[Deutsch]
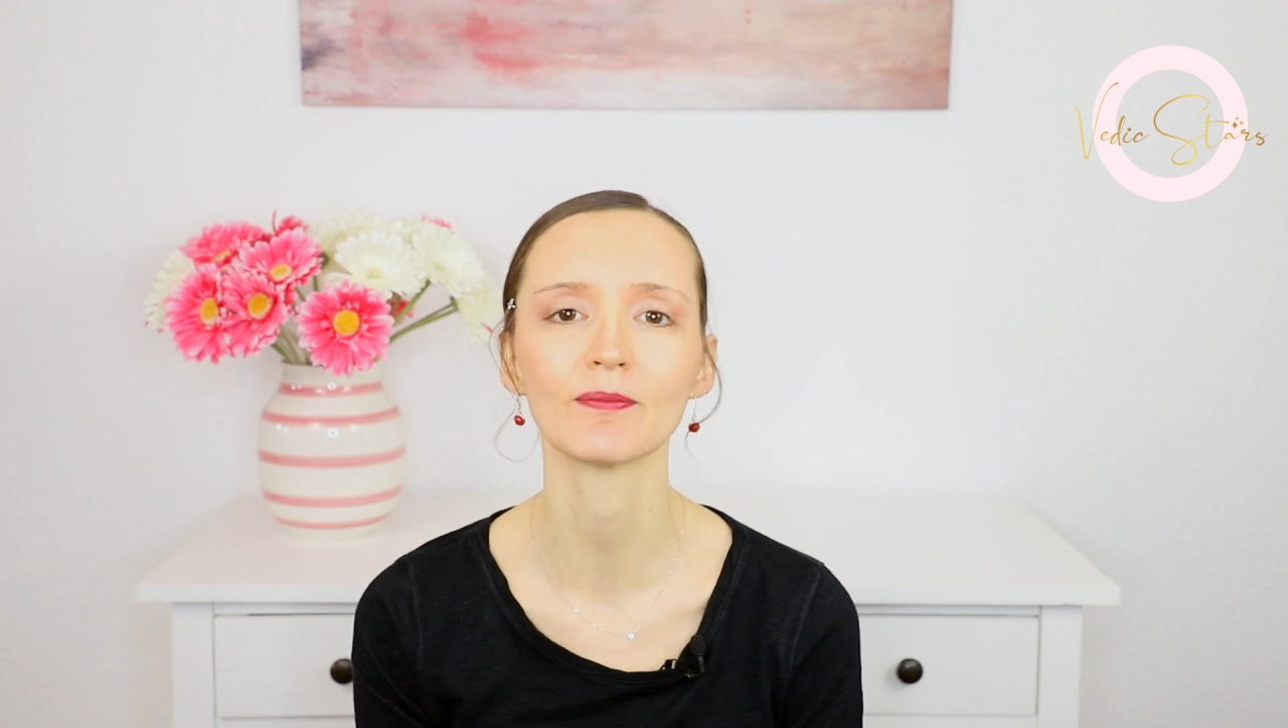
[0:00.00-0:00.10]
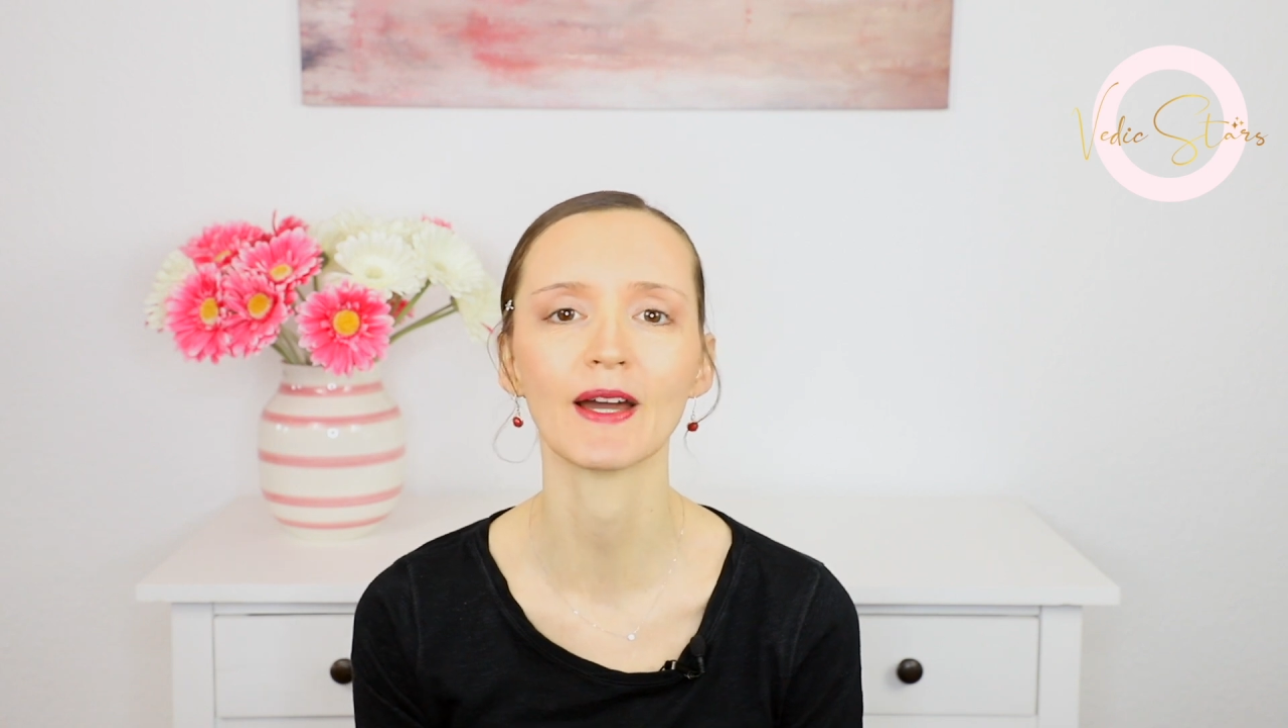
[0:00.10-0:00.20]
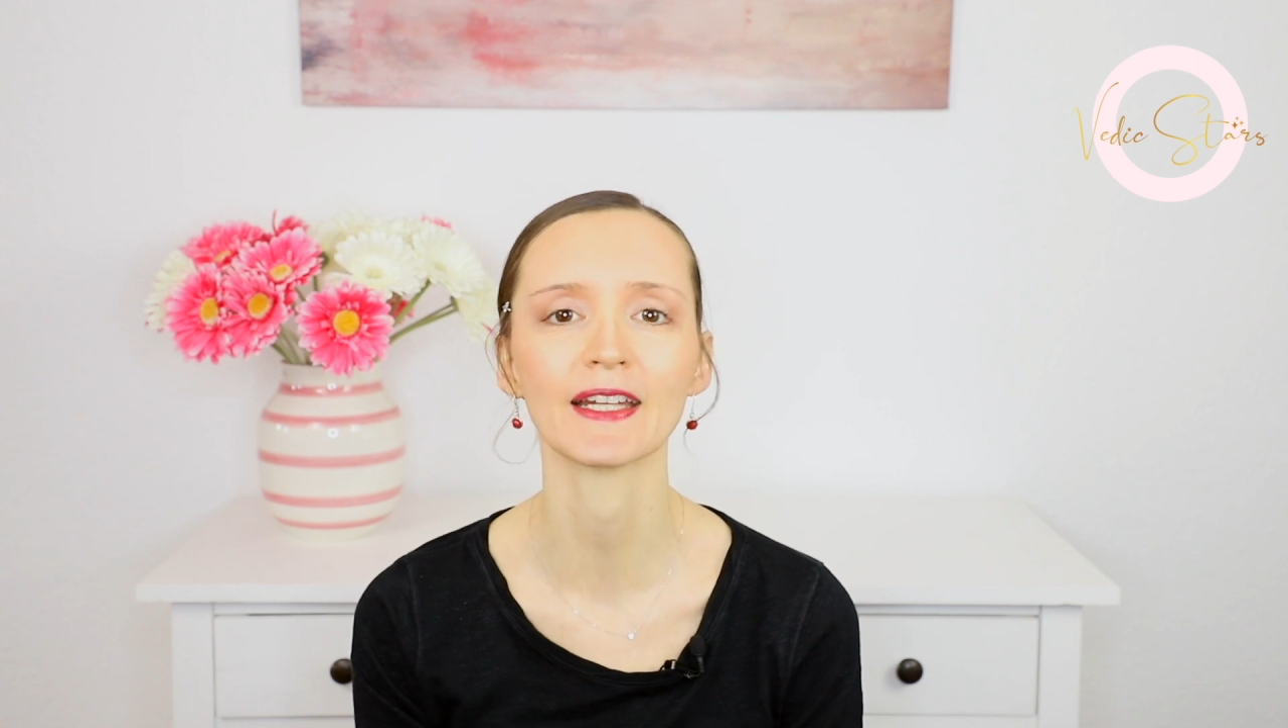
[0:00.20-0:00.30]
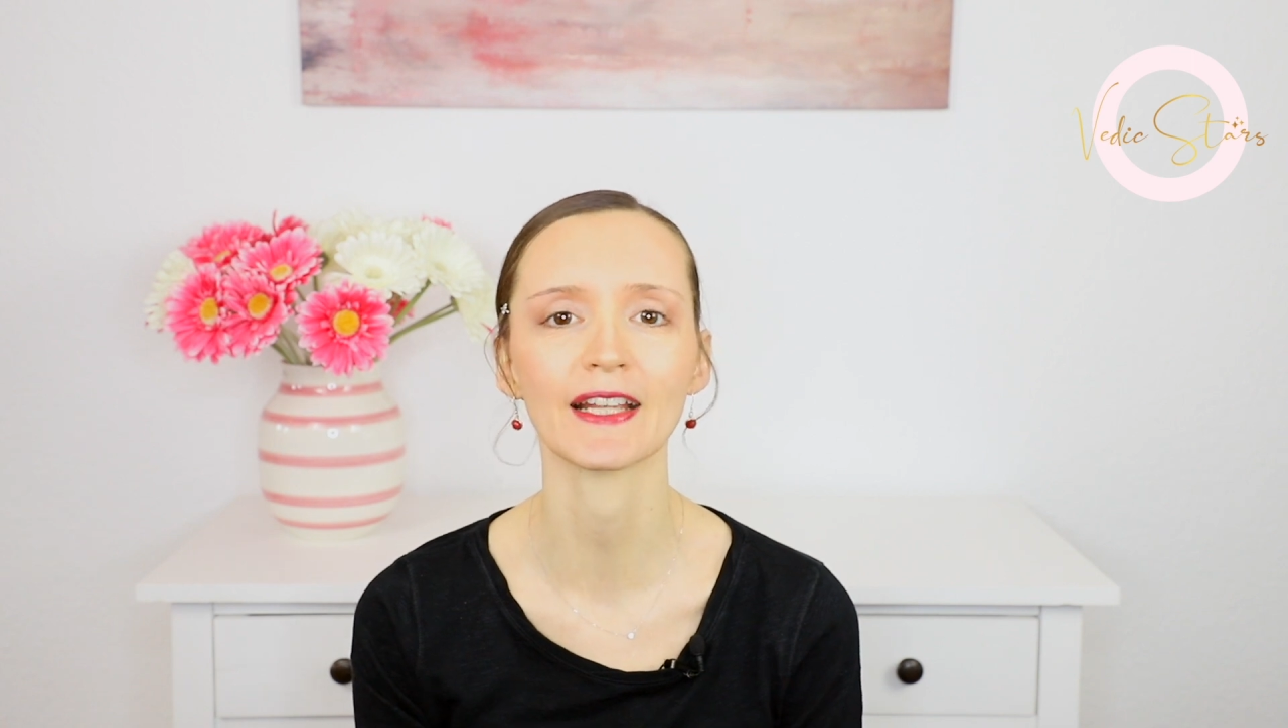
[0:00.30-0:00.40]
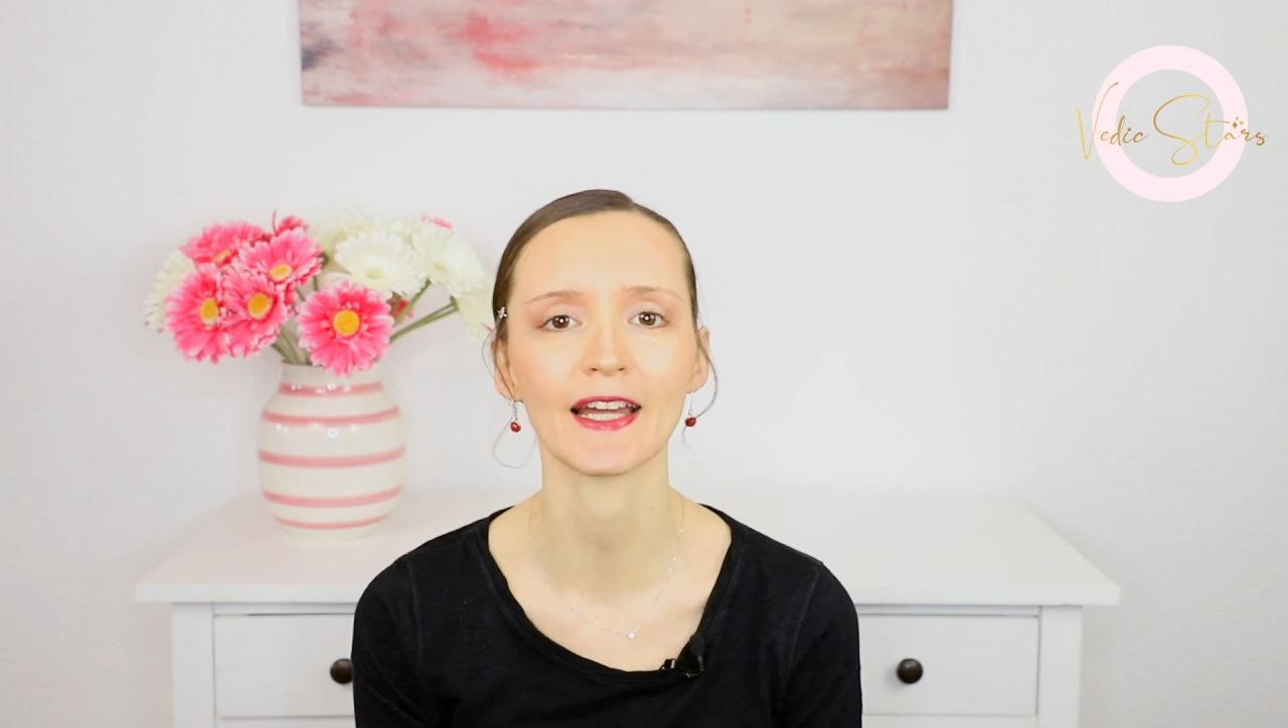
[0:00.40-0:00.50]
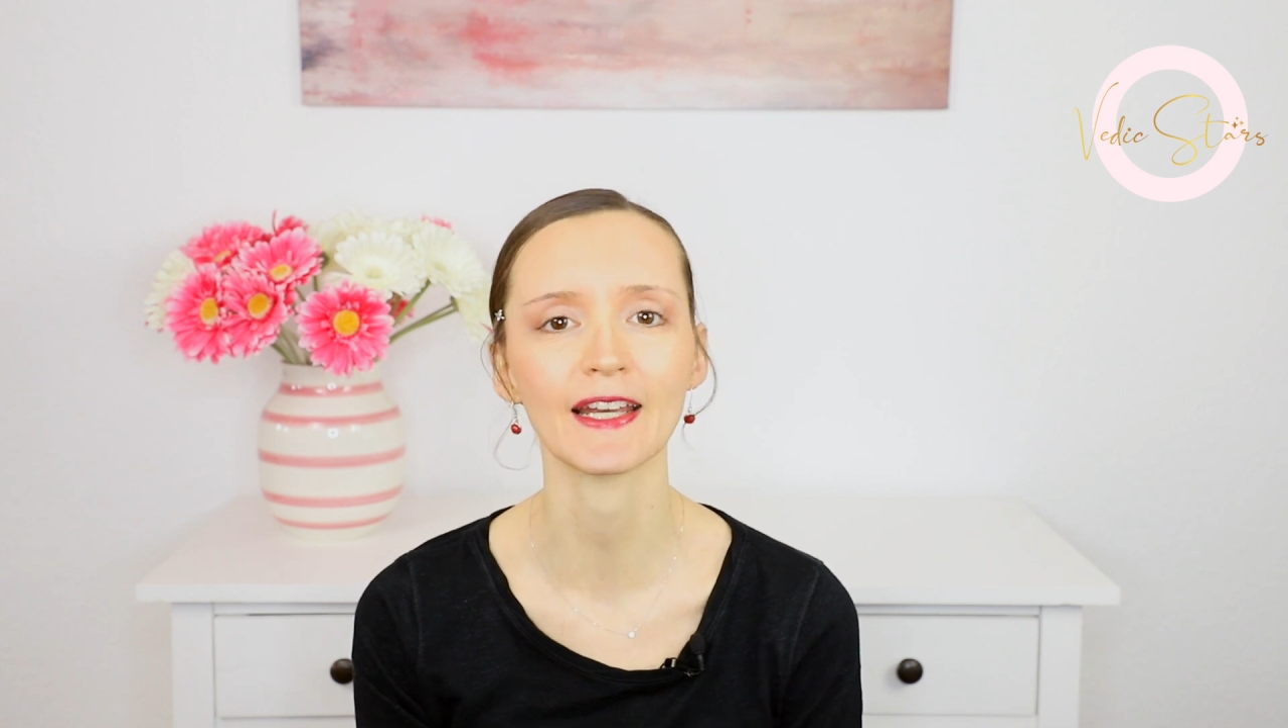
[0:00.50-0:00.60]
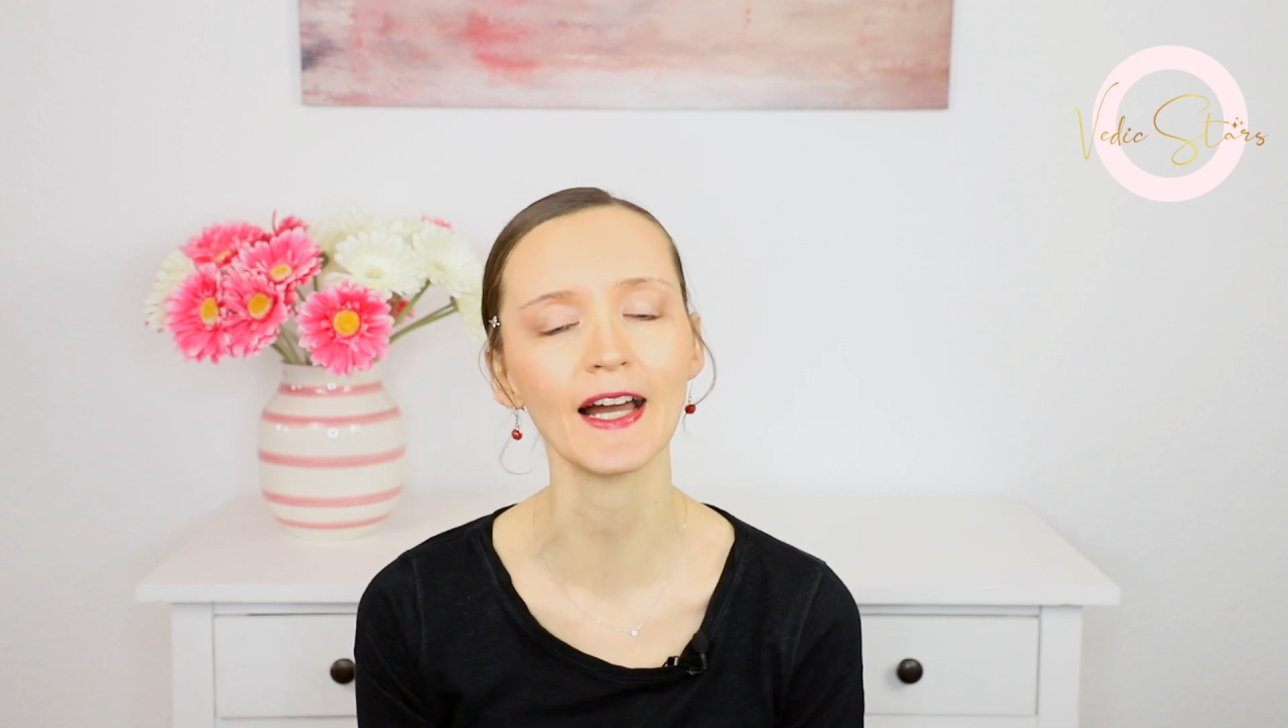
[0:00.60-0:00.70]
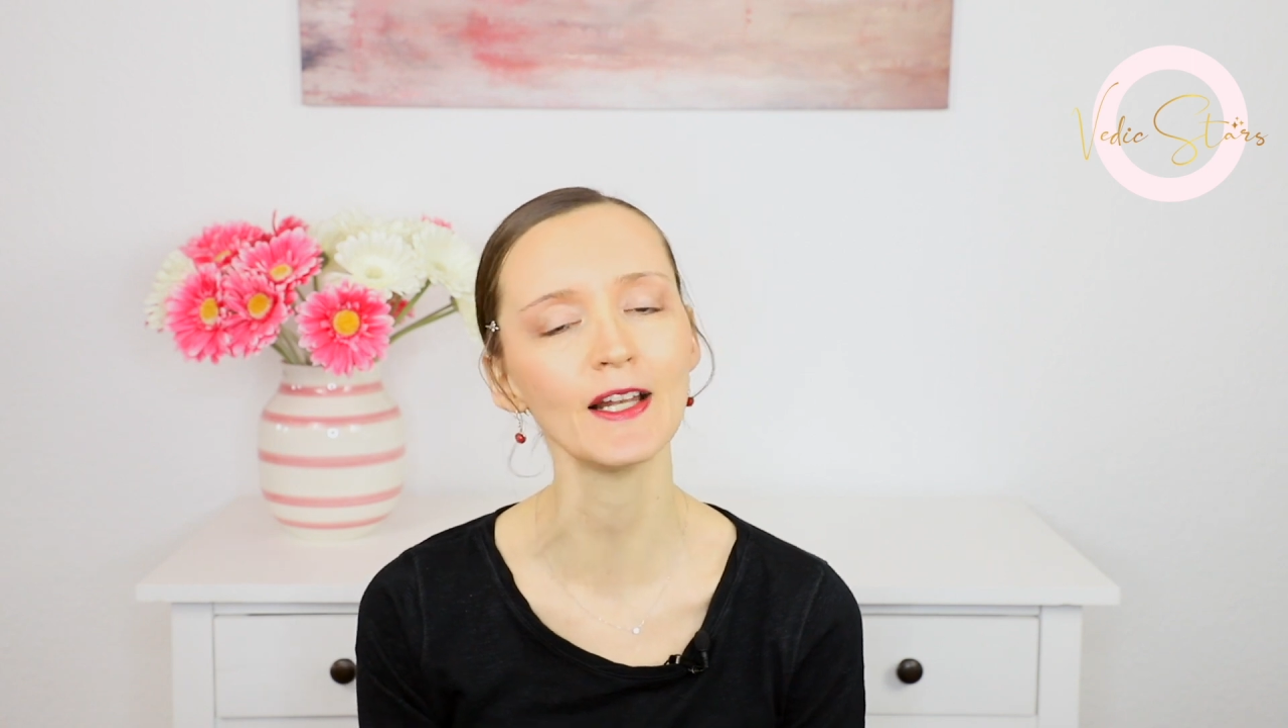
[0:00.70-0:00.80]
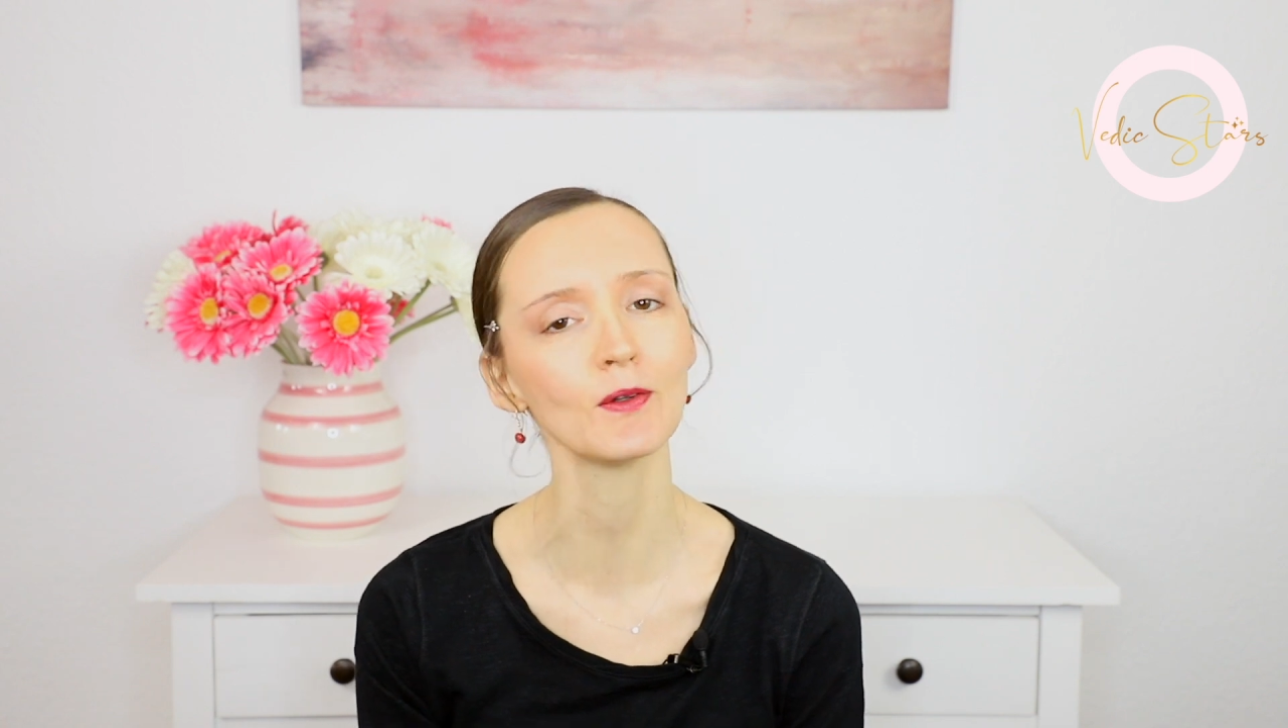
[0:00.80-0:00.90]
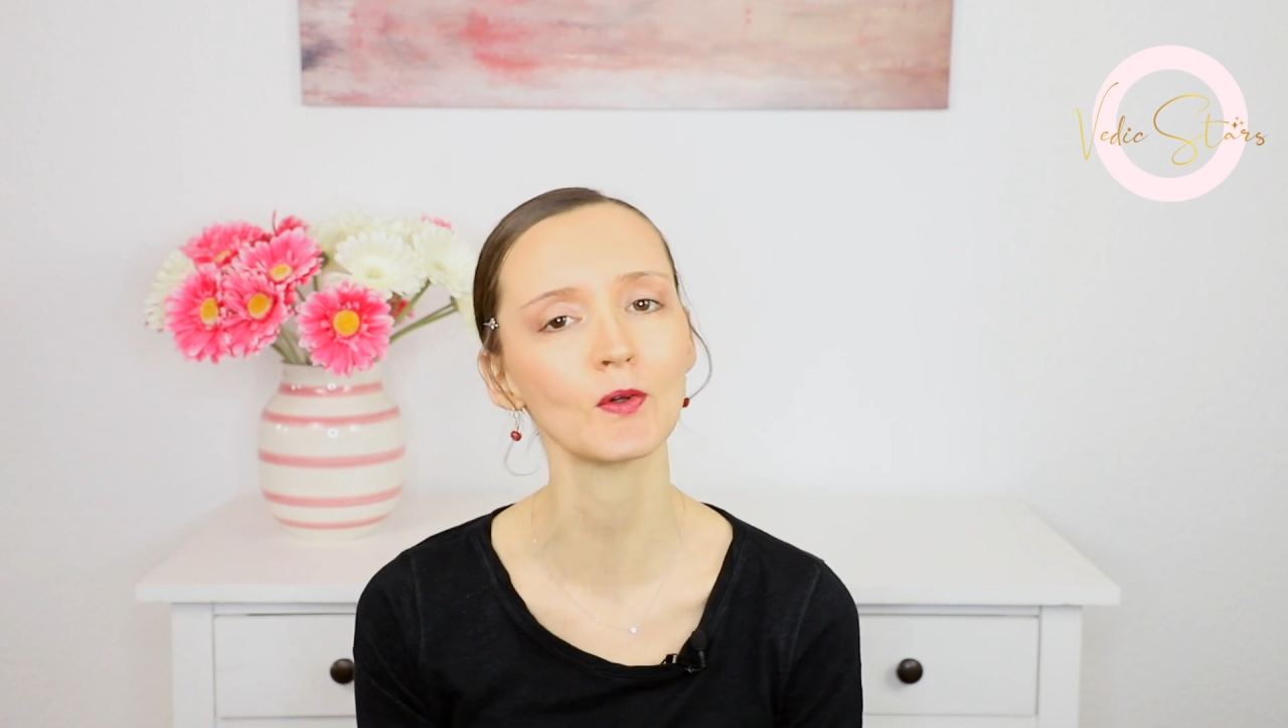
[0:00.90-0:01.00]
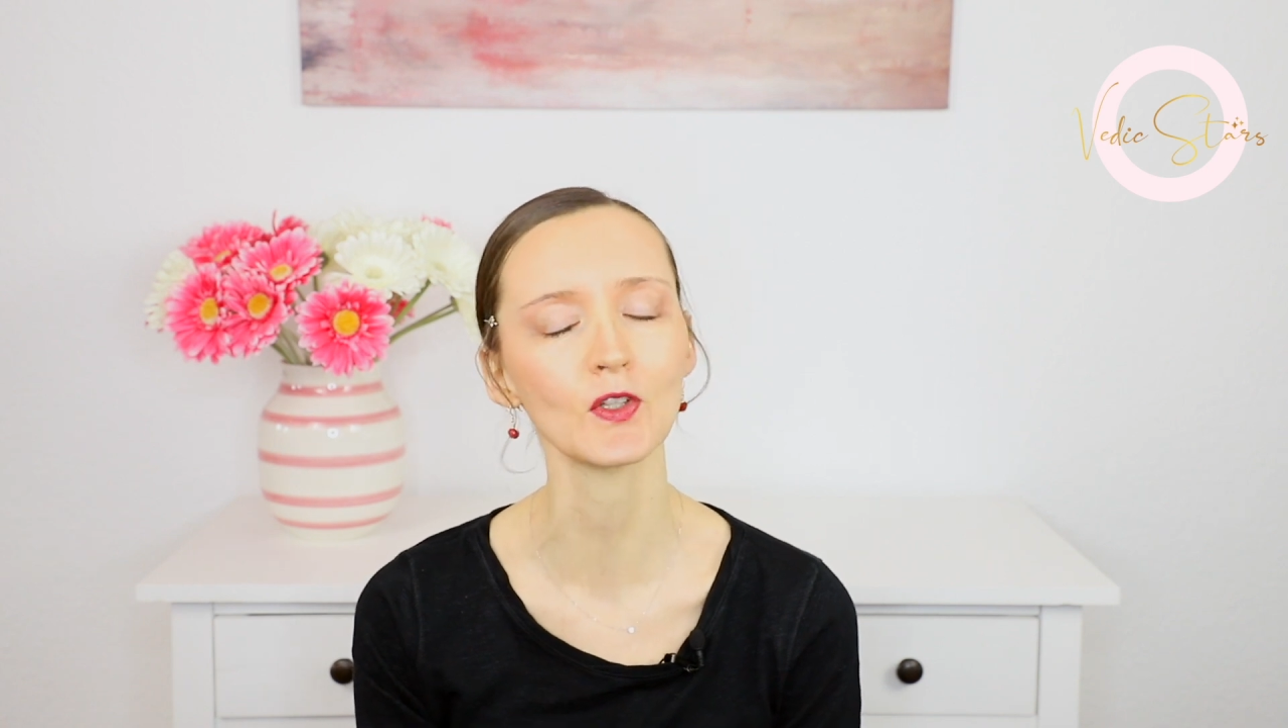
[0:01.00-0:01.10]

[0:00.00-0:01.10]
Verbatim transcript: meinen Kanal